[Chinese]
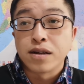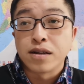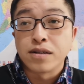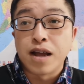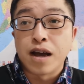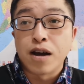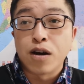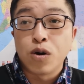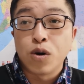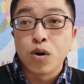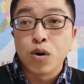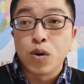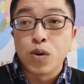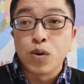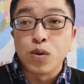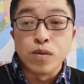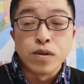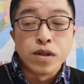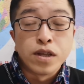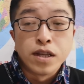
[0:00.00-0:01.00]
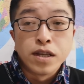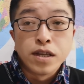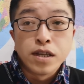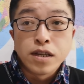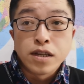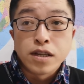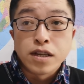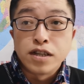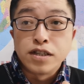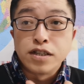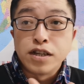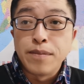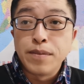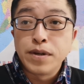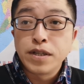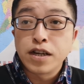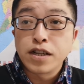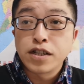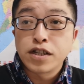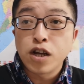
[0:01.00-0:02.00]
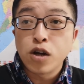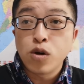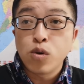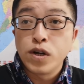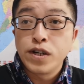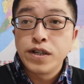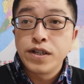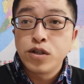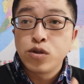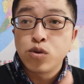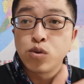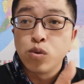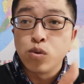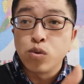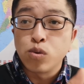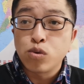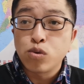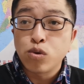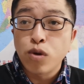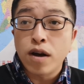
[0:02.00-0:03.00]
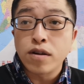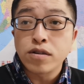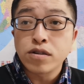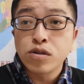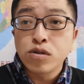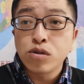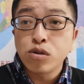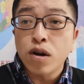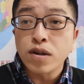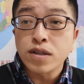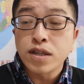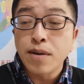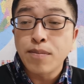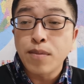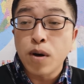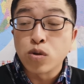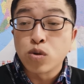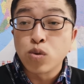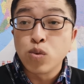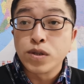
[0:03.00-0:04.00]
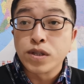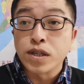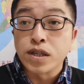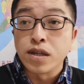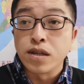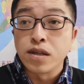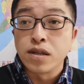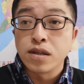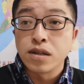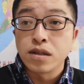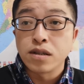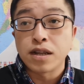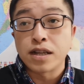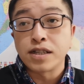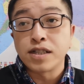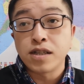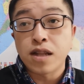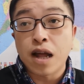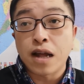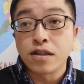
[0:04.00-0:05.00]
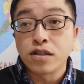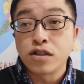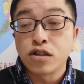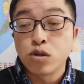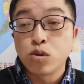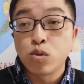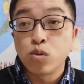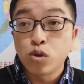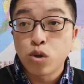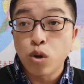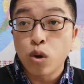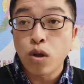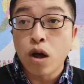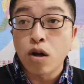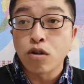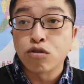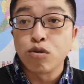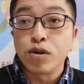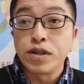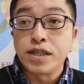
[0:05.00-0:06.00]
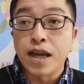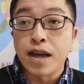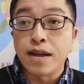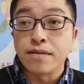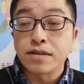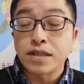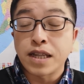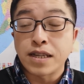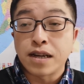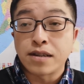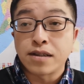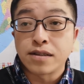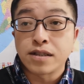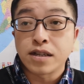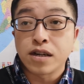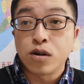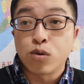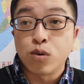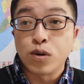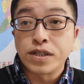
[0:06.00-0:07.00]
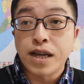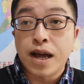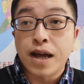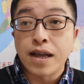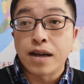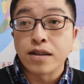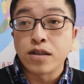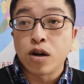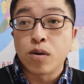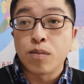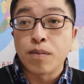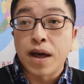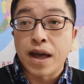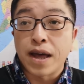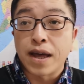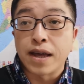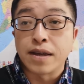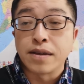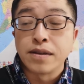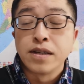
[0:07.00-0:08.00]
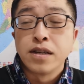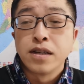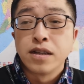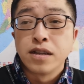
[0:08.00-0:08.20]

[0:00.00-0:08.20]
然后，呃，人们的生活支出主要就要填饱肚子，那其他的支出都要缩减。再加上这个国家呀，要买